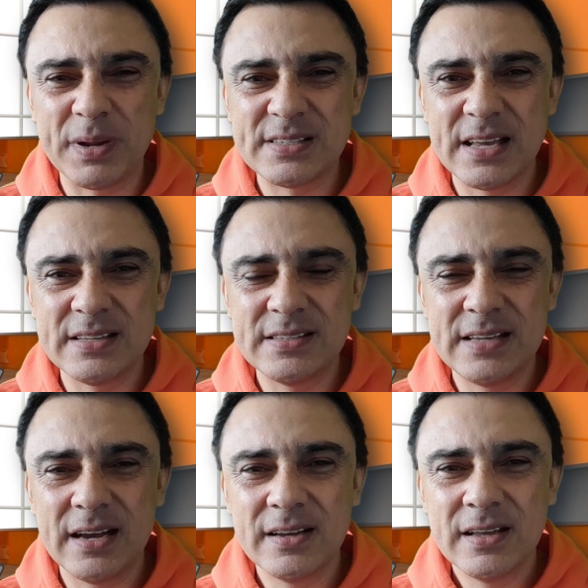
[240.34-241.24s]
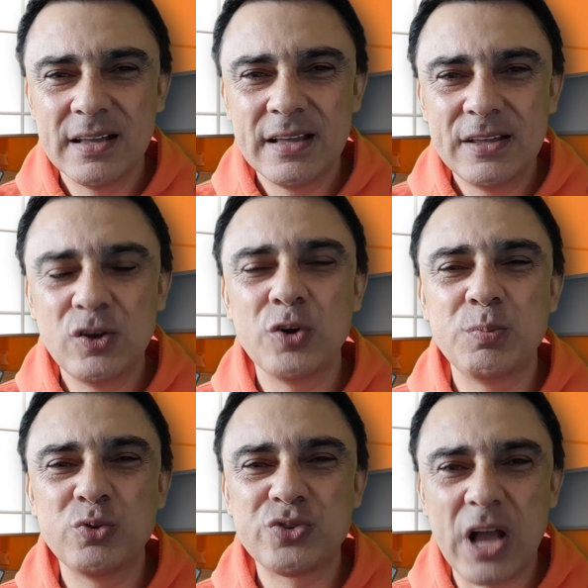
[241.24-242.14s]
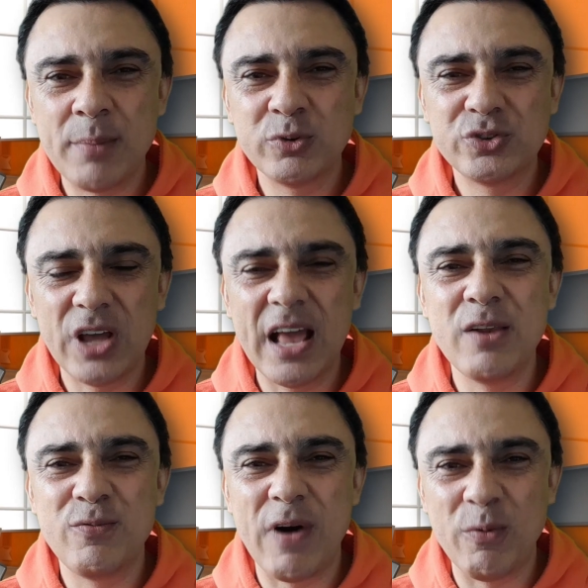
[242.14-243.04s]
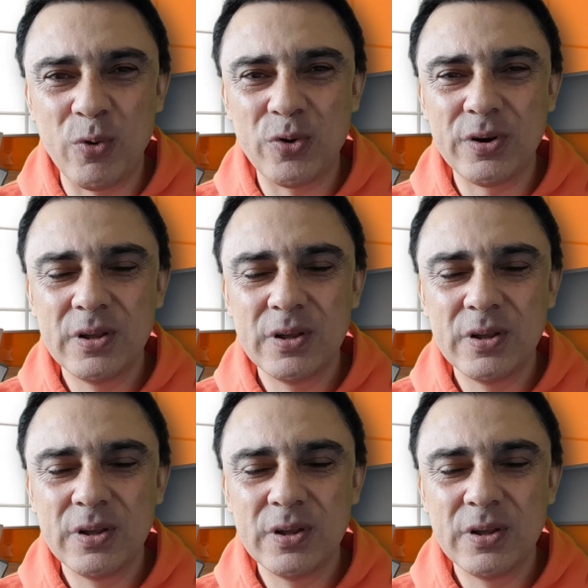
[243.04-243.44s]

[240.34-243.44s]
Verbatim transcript: presencia y hoy buscamos el favor